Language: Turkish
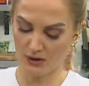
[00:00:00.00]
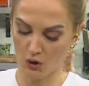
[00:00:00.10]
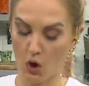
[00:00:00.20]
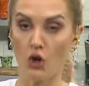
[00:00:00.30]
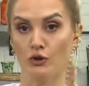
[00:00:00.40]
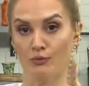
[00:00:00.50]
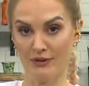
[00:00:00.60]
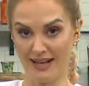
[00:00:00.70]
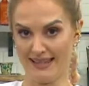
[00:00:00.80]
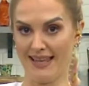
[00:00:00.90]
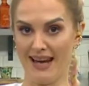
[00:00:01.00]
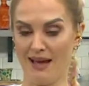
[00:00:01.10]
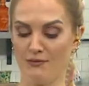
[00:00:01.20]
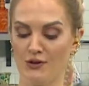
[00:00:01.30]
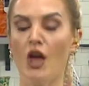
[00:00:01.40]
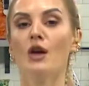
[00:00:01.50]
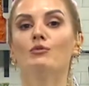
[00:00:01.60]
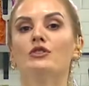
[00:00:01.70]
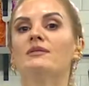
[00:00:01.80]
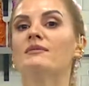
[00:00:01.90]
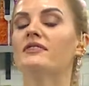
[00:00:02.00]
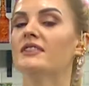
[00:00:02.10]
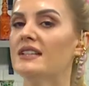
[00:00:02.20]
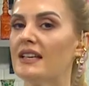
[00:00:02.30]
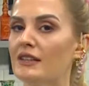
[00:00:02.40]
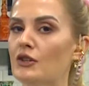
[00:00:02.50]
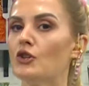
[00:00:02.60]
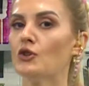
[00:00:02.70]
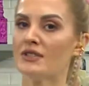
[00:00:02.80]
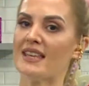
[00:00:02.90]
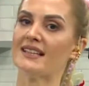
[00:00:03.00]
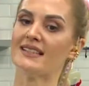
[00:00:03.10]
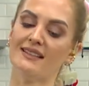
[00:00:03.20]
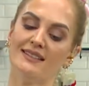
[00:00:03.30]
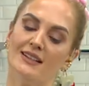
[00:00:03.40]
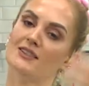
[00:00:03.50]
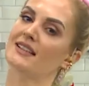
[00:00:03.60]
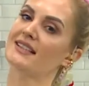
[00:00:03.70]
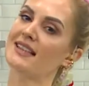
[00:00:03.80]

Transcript: koydum rendelenmiş. Bu şimdi fırına gidiyor 180 derecede